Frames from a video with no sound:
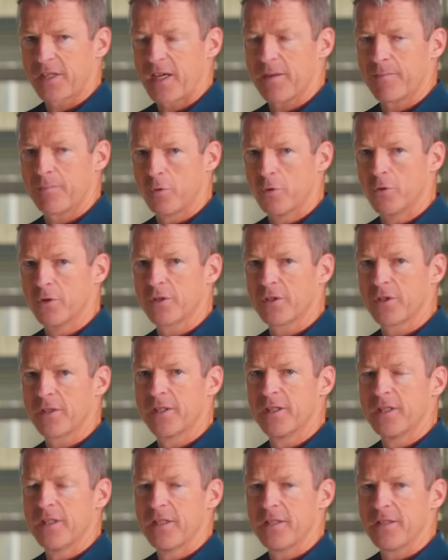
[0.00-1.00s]
drei
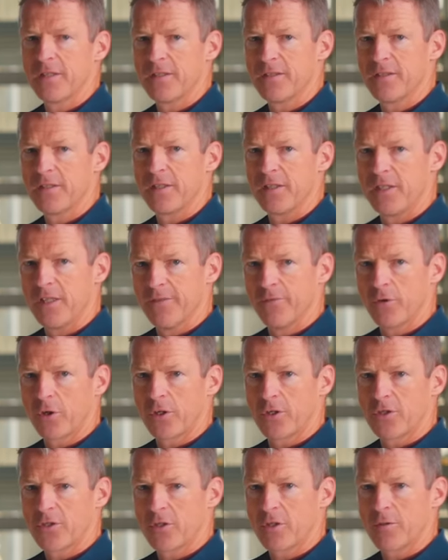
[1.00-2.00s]
Punkte, die sich hier
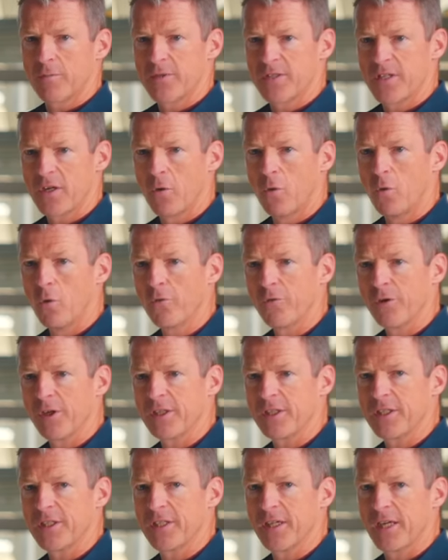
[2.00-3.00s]
wirklich zu einem sehr
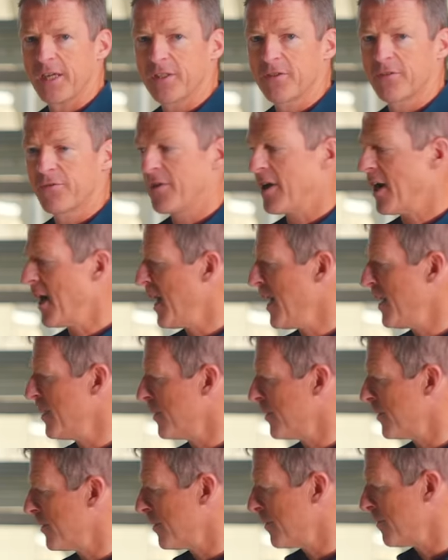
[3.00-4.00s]
hochwertigen Rad
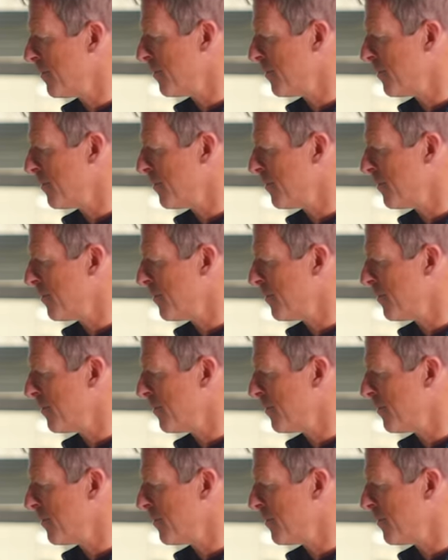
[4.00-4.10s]
vereinen.